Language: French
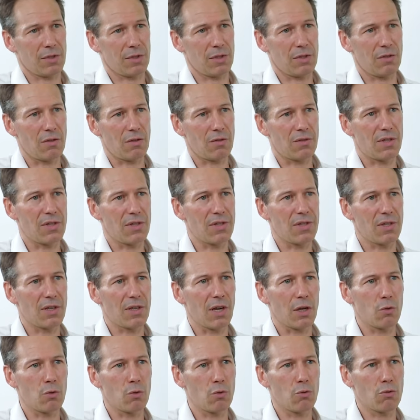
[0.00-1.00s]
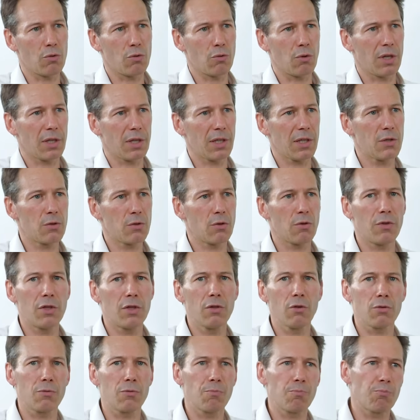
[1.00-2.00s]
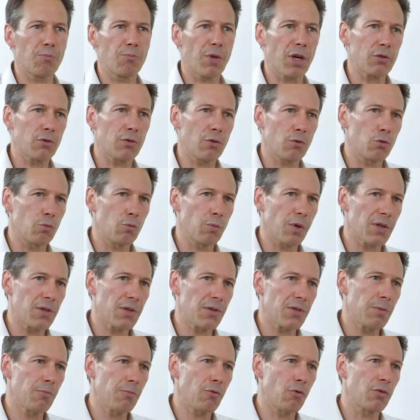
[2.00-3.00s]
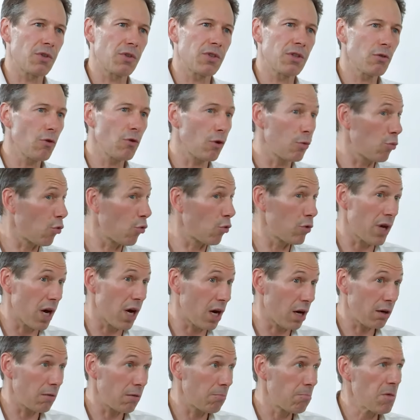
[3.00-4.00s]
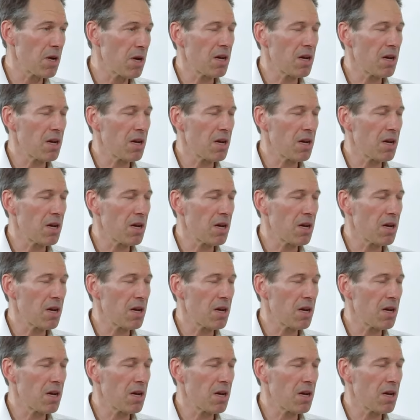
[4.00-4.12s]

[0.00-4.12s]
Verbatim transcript: euh, des scénarios sur la crise Covid en partant du principe qu'on était dans le brouillard.